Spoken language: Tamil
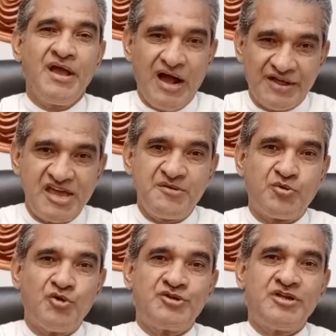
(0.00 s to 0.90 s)
அதே
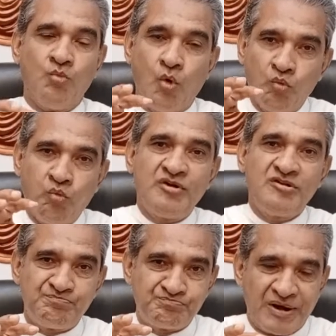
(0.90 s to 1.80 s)
போன்று ஒவ்வொரு
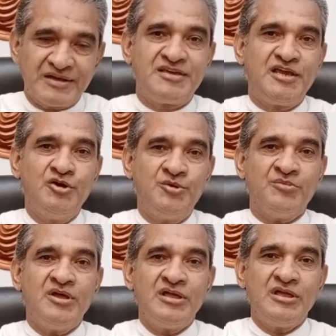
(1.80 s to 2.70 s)
பங்கிலும்
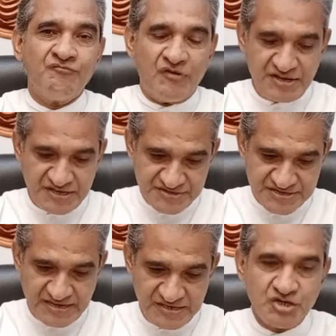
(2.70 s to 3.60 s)
வருகின்ற
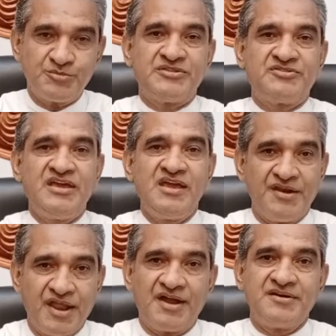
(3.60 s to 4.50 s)
இருபத்தி
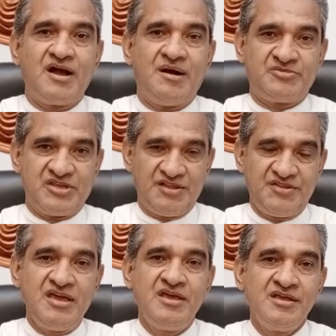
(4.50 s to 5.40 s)
நான்காம்
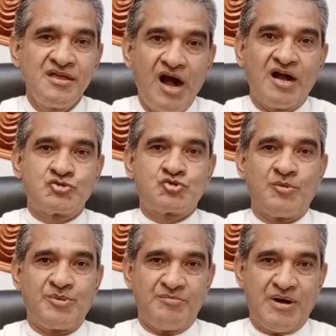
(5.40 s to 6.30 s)
தேதி
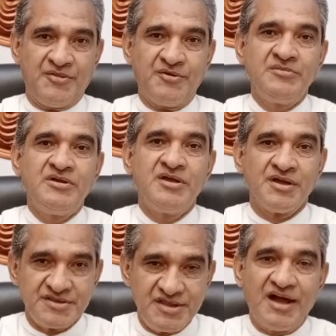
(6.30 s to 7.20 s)
அக்டோபர் மாதம்
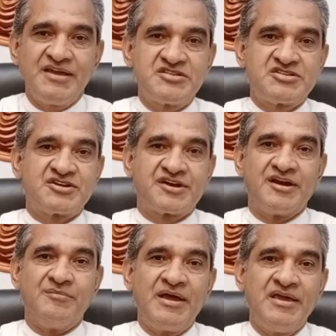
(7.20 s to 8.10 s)

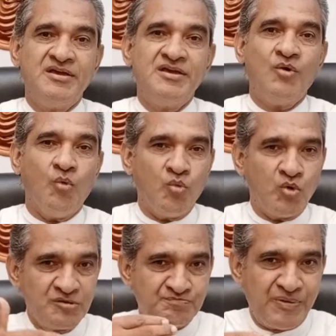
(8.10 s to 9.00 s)
ஞாயிற்றுக்கிழமை
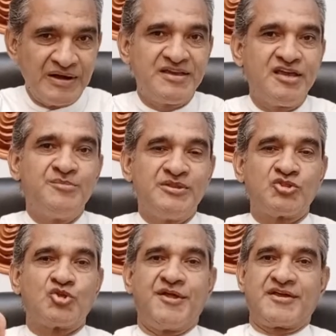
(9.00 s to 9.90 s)
ஒவ்வொரு பங்கிலும் இந்த
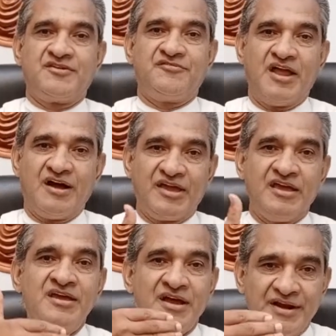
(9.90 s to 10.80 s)
தொடக்க விழாவை
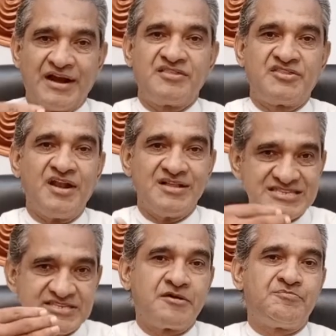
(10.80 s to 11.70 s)
நடத்தினால்
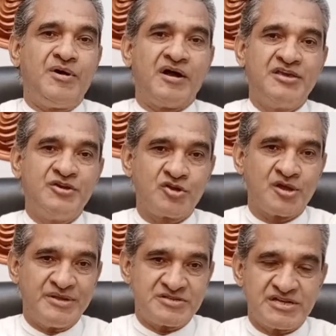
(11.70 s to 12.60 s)
சிறப்பாக
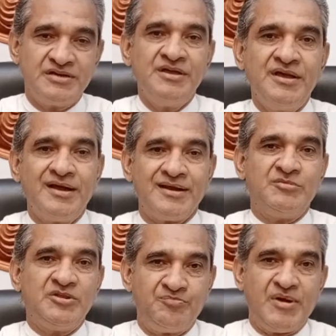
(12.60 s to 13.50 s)
இருக்கும் என்று
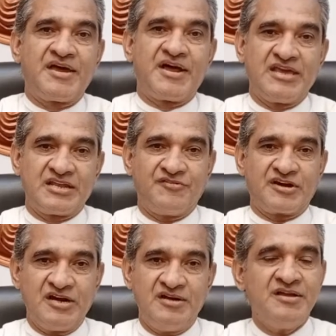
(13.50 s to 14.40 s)
நமது பேராயர்
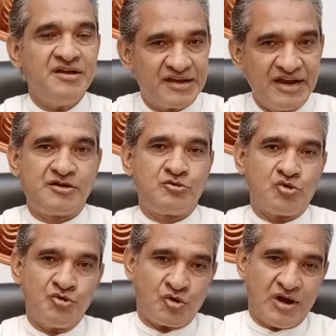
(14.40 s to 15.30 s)
அவர்கள்
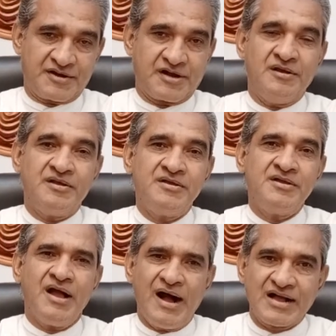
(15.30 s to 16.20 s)
கேட்டுக்கொண்டுள்ளார்கள்
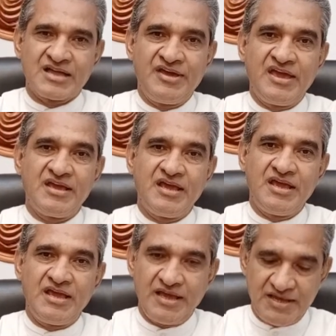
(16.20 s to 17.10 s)
ஆகவே
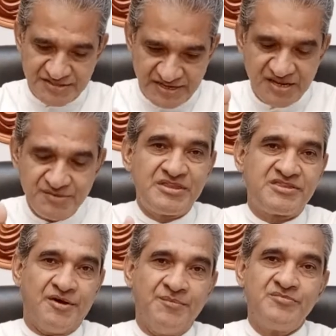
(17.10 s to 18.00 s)
இதன்
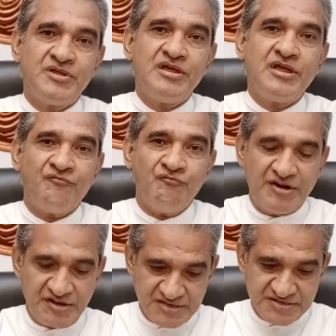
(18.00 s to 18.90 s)
நிமித்தம்
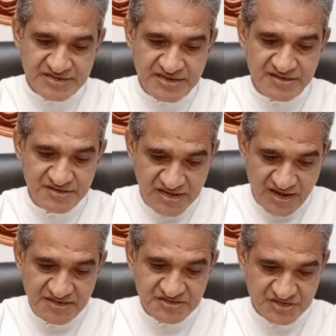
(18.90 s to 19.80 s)
வருகின்ற
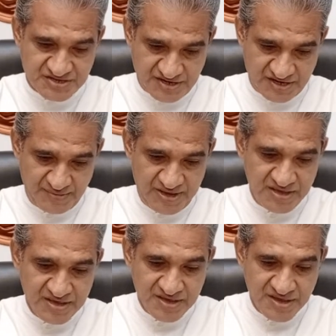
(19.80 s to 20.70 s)
ஞாயிற்றுக்கிழமை
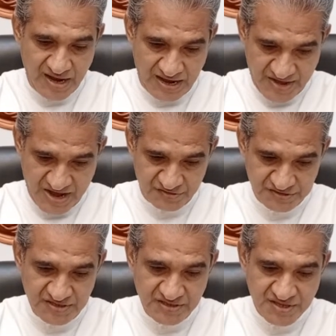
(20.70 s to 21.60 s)

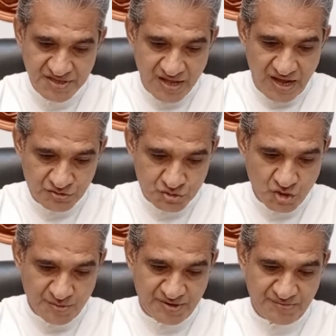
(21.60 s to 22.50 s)
அதாவது
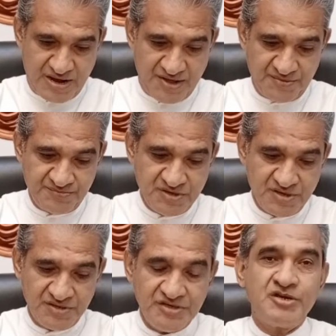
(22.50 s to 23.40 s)
அக்டோபர் மாதம்
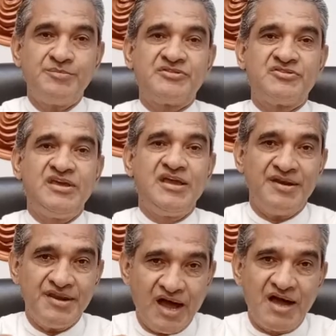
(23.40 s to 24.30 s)
இருபத்தி
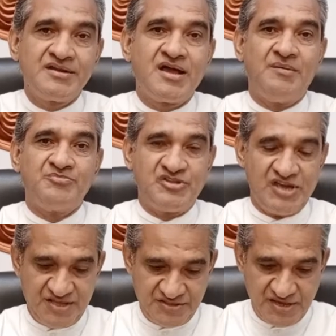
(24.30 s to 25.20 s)
நான்காம்
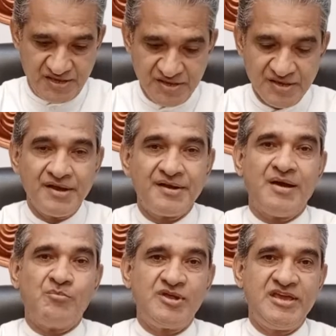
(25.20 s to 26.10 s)
தேதி
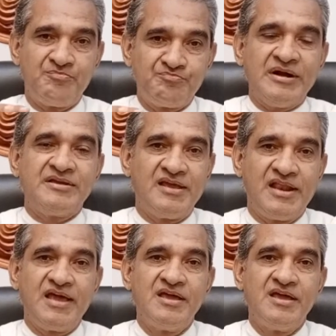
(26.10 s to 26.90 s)
நம்முடைய பங்கில